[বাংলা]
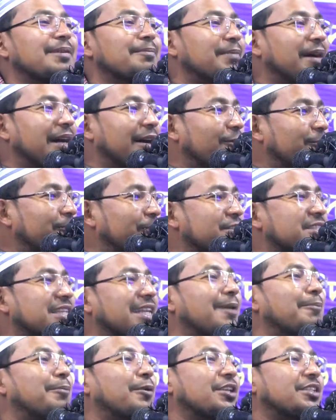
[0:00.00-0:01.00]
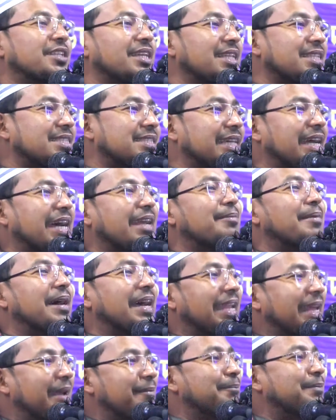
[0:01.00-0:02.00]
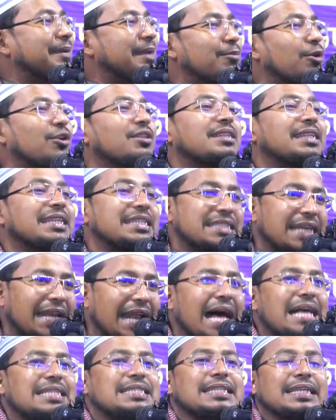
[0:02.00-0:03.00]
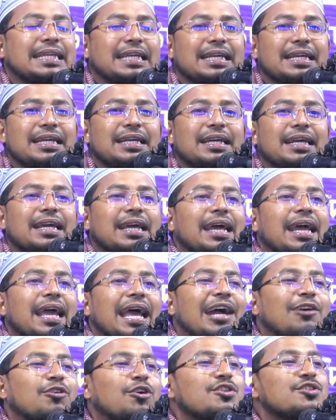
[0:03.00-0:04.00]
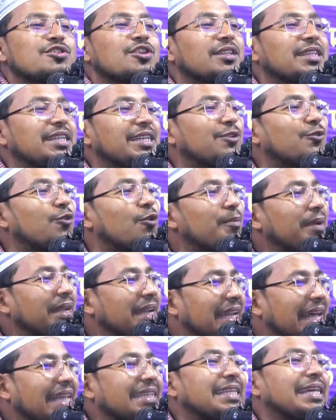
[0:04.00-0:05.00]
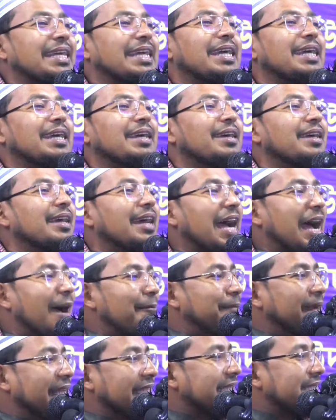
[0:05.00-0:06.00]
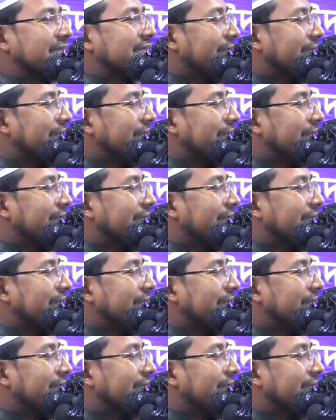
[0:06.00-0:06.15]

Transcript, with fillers: কিংবা উপজেলা পরিষদের চেয়ারম্যান এমপি মন্ত্রী যারা আছে এখন যদি কুমিল্লাতে আপনাদের